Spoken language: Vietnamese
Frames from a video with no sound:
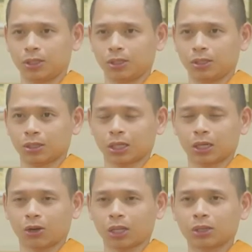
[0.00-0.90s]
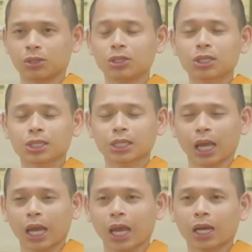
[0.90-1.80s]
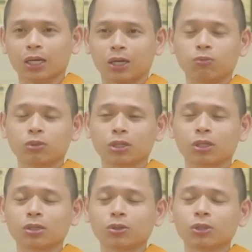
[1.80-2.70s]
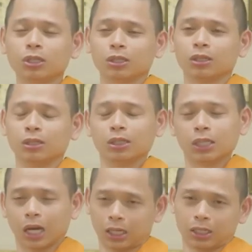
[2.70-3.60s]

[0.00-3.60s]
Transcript: người ta gọi là nước xa không cứu được lửa gần